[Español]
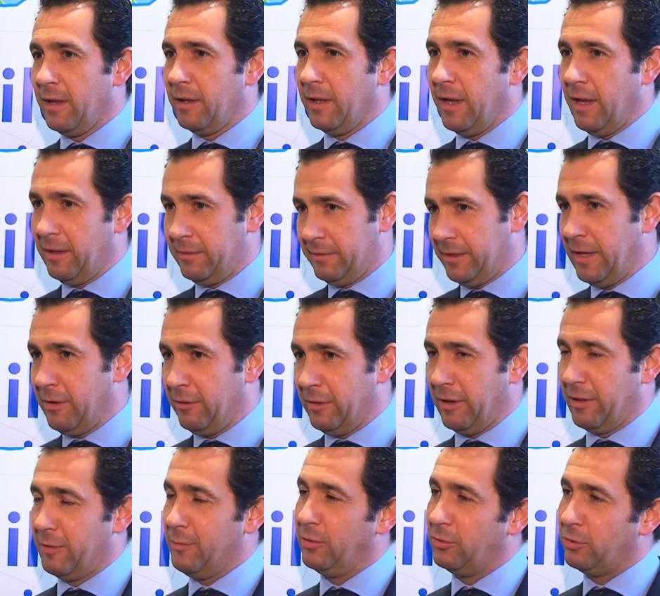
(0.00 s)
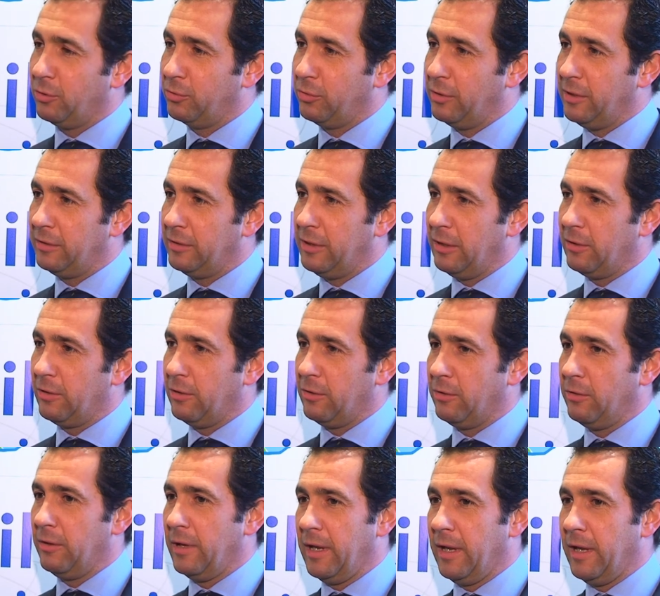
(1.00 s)
eh, tiene crecimiento
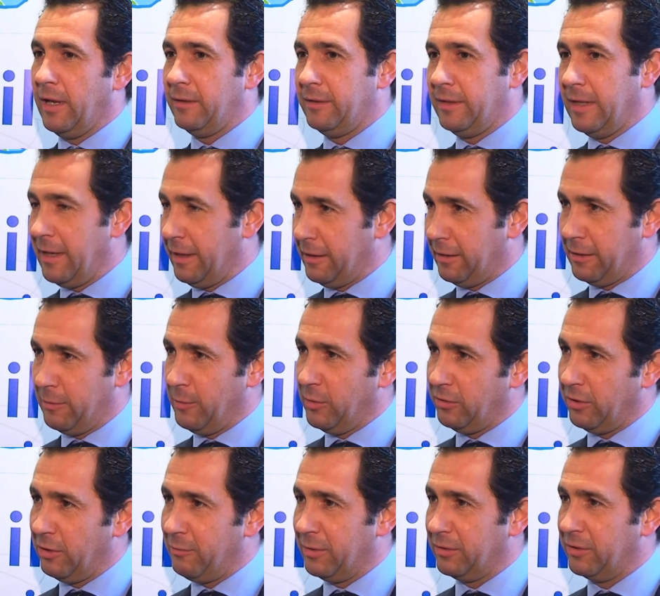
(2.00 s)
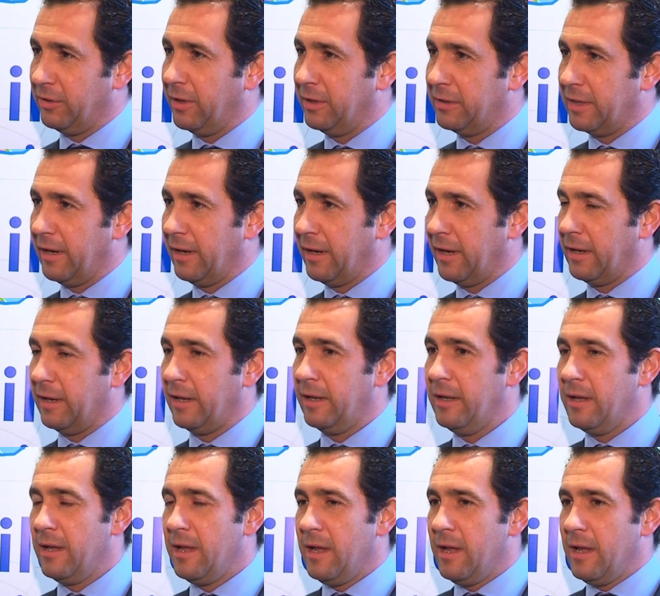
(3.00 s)
turístico, eh, tiene crecimiento en inversión
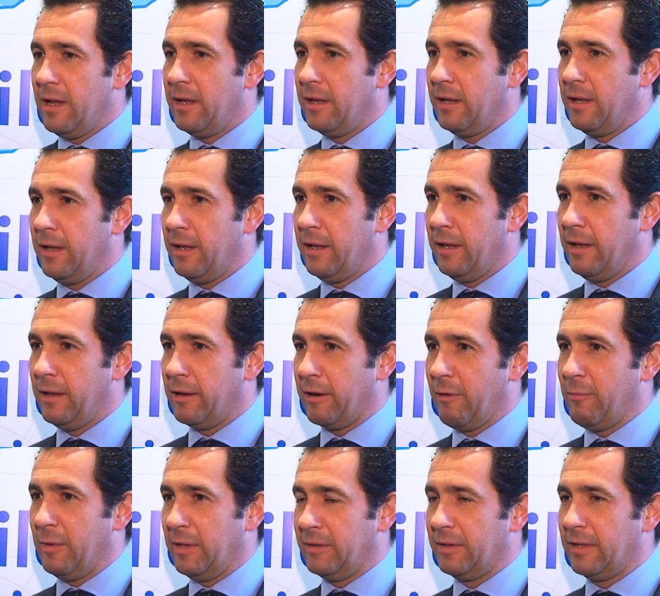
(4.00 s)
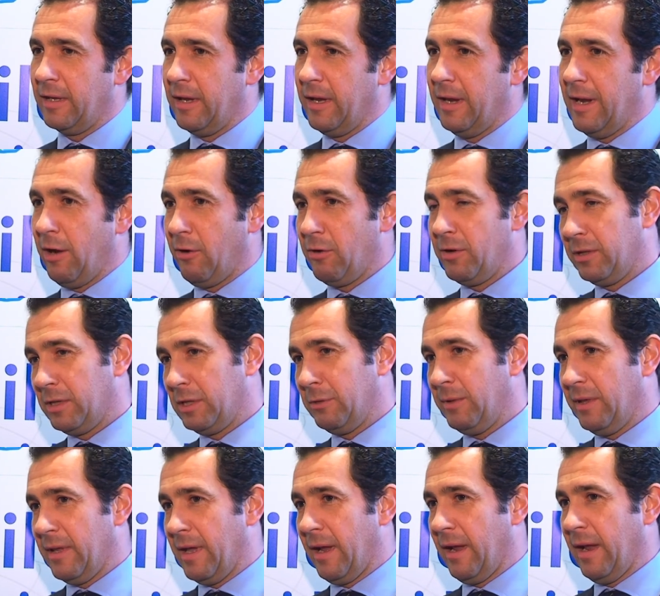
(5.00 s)
extranjera y realmente la
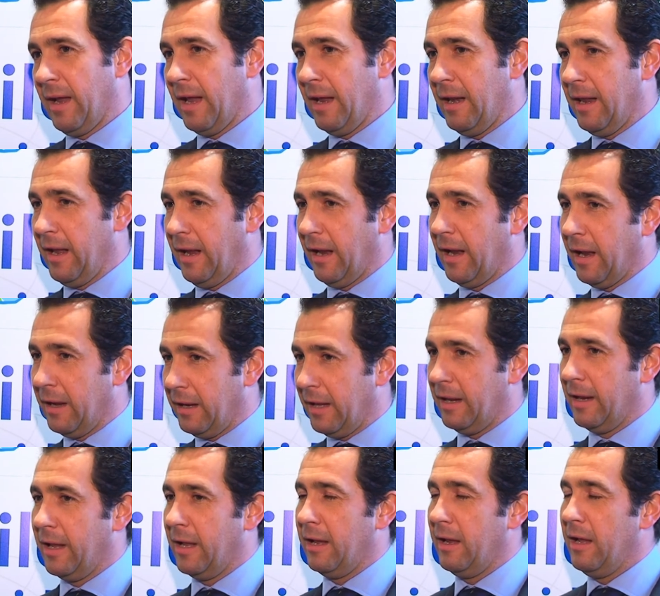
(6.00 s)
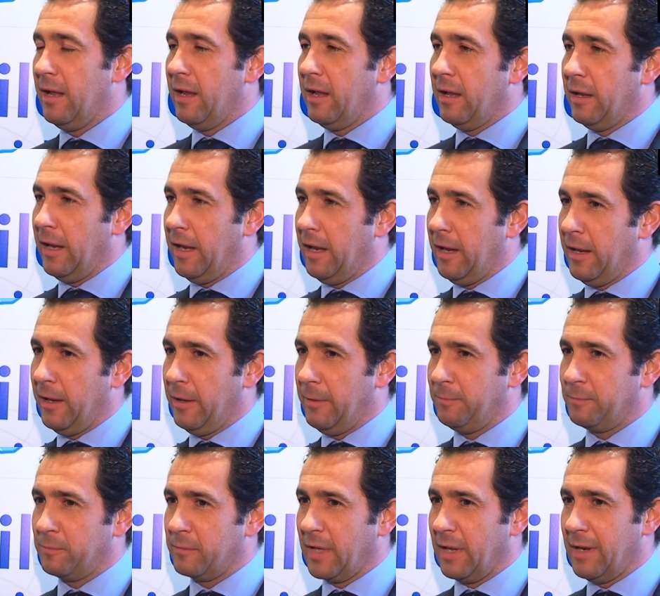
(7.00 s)
conectividad que le genera
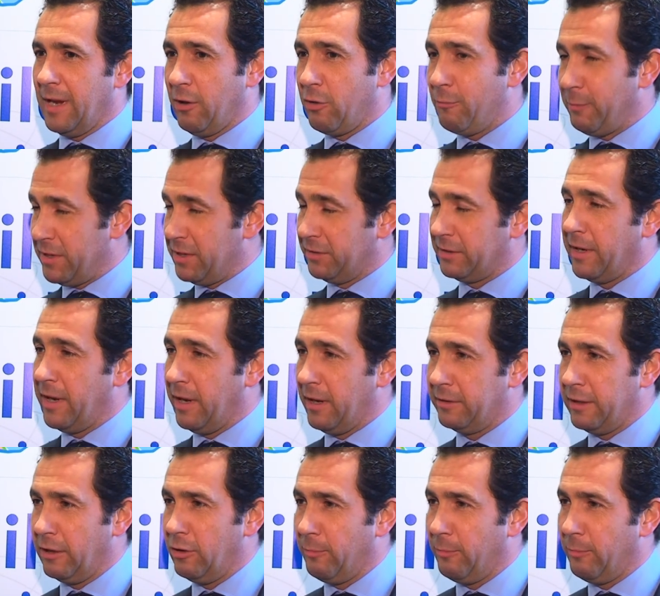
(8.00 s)
em, las compañías aéreas que están